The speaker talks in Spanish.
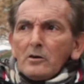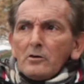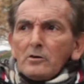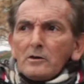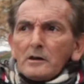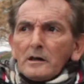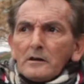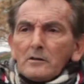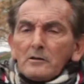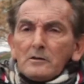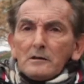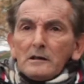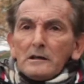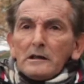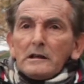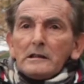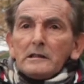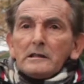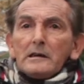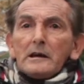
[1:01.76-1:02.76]
ahora
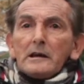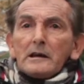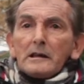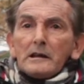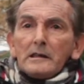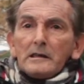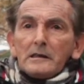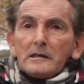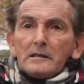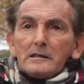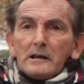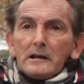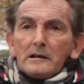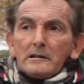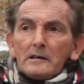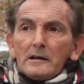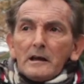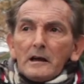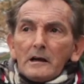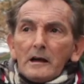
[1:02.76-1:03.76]
el día que le den de
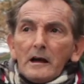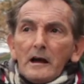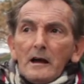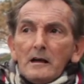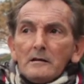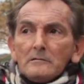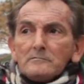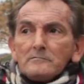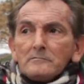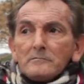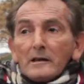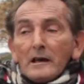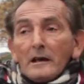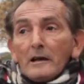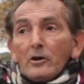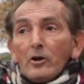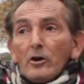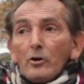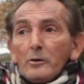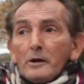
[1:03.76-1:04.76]
alta de acá,
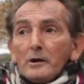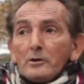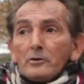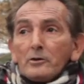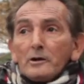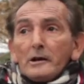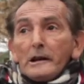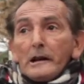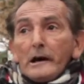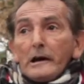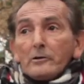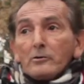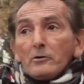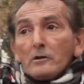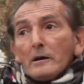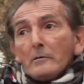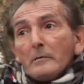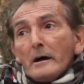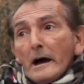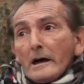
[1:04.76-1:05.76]
el gobierno le
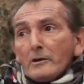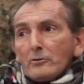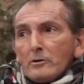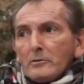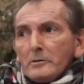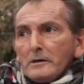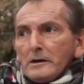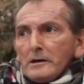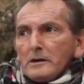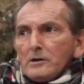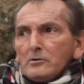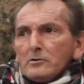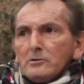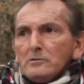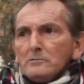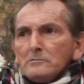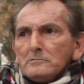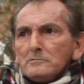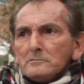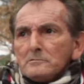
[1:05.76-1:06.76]
largó la mano a mi
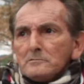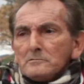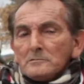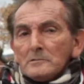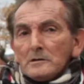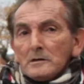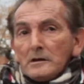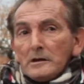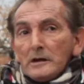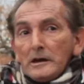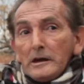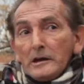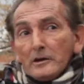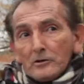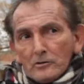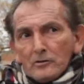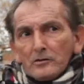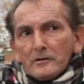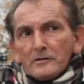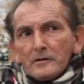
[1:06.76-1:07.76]
hijo,
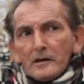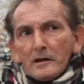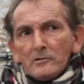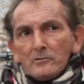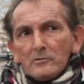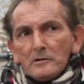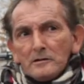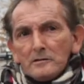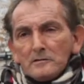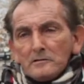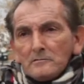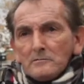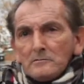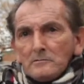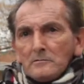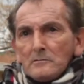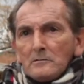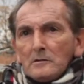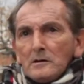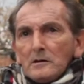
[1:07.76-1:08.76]
irnos de San Luis,
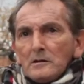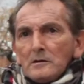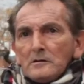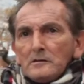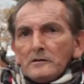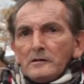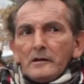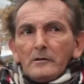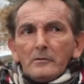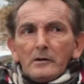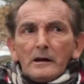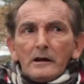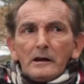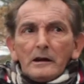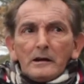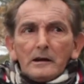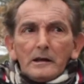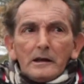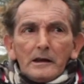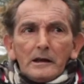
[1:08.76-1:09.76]
llevar
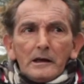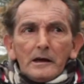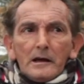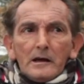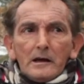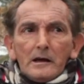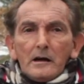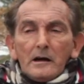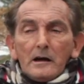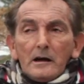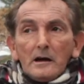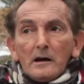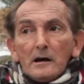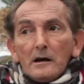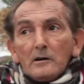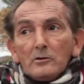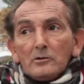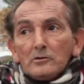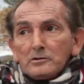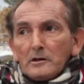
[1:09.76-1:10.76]
la nena
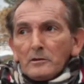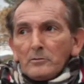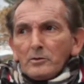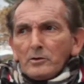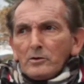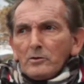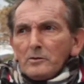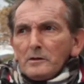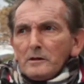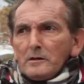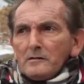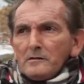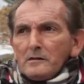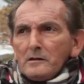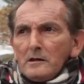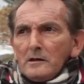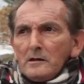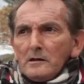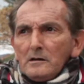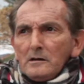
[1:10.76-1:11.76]
a otra
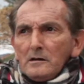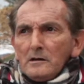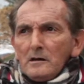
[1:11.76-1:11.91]
provincia